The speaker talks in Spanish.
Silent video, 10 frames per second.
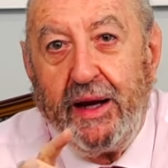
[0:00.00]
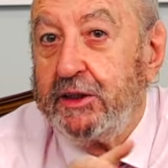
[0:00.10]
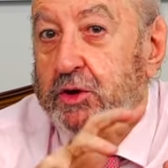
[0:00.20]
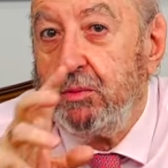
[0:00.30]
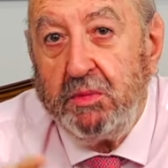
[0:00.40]

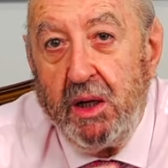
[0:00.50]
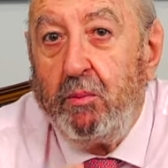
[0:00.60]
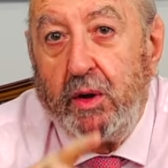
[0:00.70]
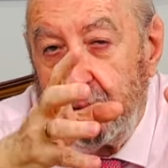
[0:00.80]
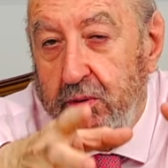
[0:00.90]
Eso,
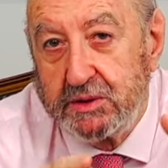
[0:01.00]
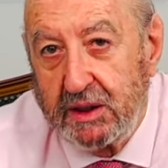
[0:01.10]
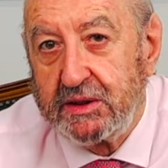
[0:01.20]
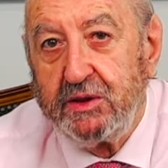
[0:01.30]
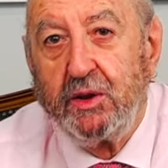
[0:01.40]
bueno, pues al
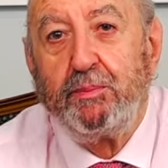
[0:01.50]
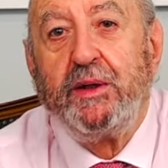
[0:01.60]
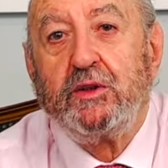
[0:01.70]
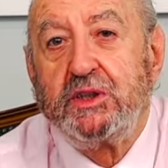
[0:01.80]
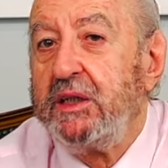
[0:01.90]
señor
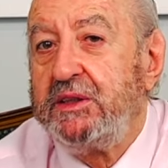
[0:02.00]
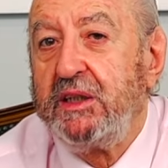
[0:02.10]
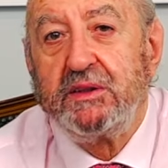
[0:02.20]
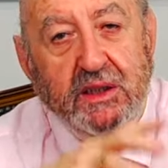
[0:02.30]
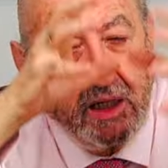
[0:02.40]
Pedro
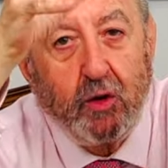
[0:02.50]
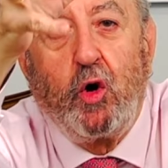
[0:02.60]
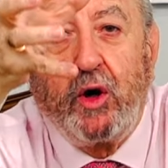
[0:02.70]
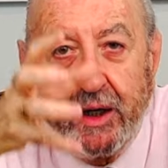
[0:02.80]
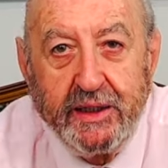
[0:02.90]
Sánchez le
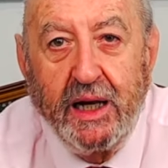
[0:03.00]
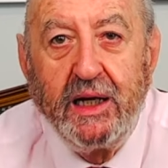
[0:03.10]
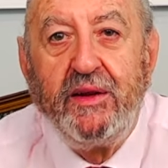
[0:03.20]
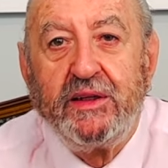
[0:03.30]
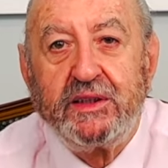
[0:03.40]
cogería,
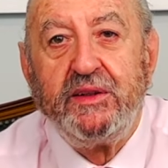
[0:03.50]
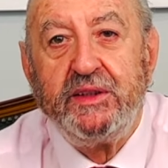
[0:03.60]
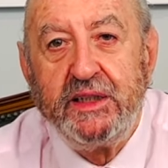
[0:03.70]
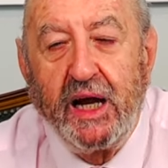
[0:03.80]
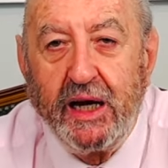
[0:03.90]
le
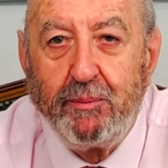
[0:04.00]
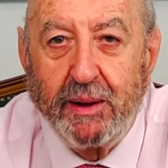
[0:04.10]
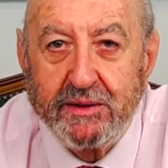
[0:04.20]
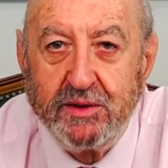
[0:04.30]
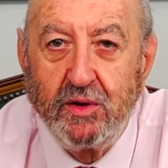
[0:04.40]
detendría el
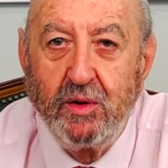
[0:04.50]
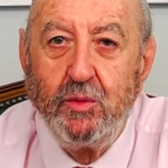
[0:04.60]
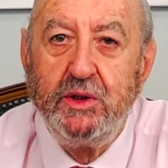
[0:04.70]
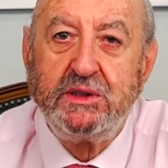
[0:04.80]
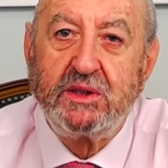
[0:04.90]
Partido
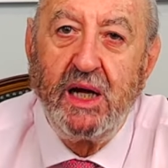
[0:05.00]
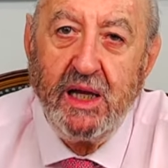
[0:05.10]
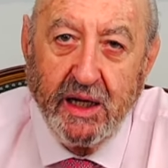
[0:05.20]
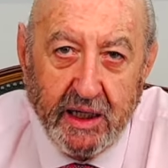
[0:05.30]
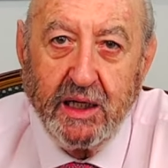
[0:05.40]
Comunista
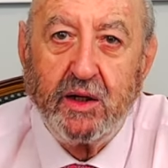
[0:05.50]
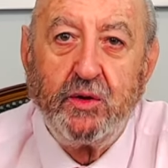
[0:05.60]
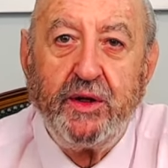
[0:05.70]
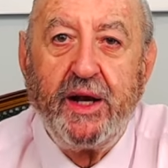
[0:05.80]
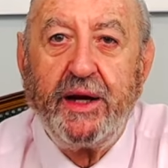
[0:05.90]
y le
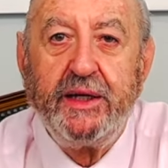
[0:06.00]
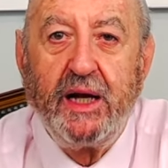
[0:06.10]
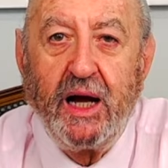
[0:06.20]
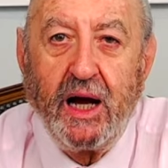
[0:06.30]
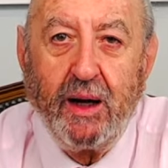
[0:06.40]

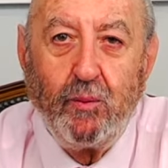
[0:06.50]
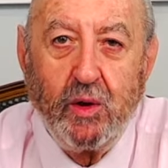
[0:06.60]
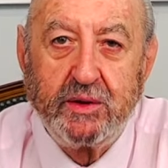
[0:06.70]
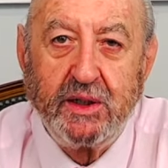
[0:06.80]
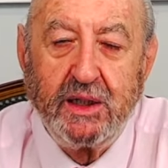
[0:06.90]
condenaría a
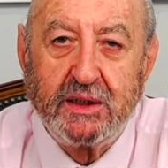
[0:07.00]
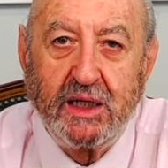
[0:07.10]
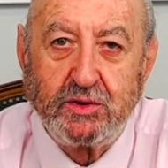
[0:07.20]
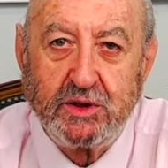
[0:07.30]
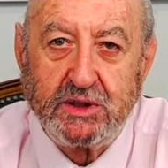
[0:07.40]
muerte en el
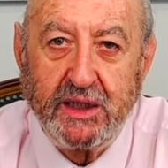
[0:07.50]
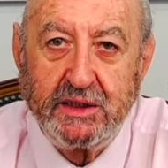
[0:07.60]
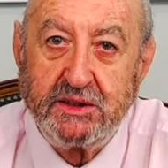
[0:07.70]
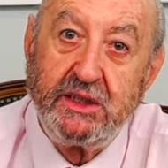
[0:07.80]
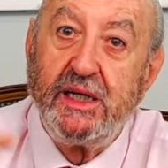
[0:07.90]
caso de estar
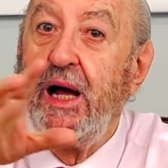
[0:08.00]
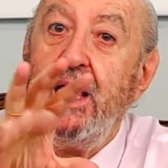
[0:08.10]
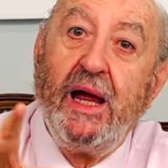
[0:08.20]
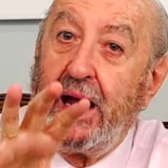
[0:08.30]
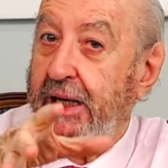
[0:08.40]
en China.
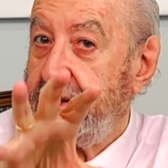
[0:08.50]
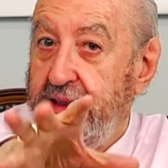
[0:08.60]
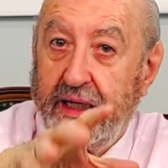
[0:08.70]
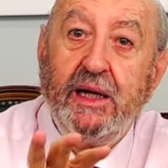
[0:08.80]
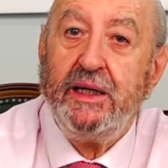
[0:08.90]
Así
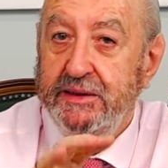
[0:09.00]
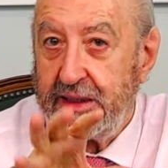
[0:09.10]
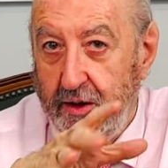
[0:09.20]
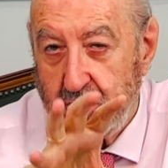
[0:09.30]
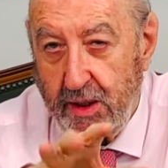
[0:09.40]
que
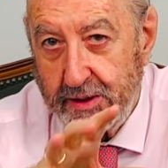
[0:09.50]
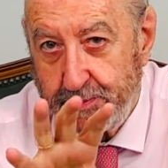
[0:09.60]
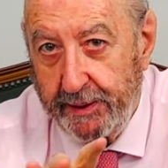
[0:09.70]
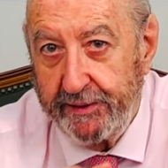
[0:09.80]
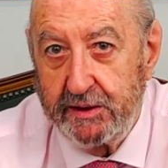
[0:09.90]
ya lo sabes,
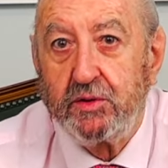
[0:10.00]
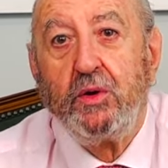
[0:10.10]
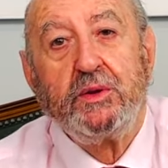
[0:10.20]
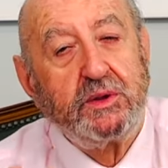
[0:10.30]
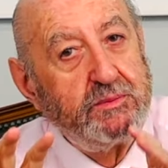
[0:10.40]

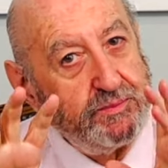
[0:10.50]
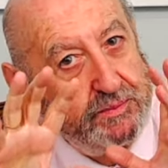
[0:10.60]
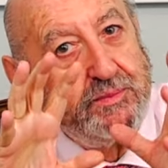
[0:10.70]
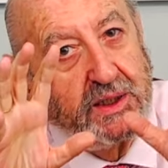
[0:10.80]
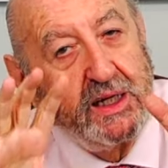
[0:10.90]
Pedrito,
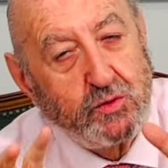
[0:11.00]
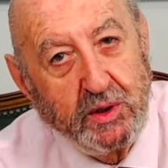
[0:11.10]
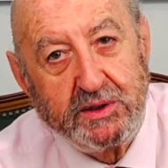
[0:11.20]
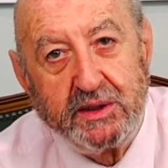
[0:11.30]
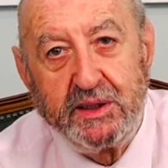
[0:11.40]
Mm, qué
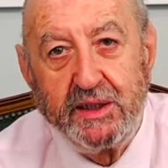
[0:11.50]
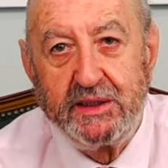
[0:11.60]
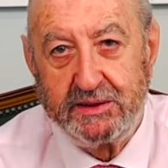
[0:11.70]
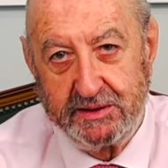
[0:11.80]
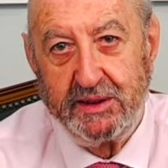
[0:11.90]
suerte
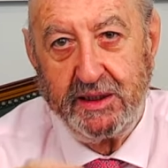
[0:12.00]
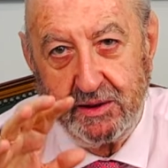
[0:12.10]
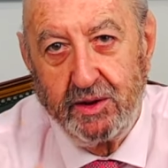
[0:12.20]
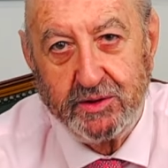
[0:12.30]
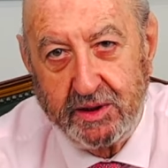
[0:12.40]
tienes de
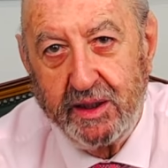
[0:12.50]
no,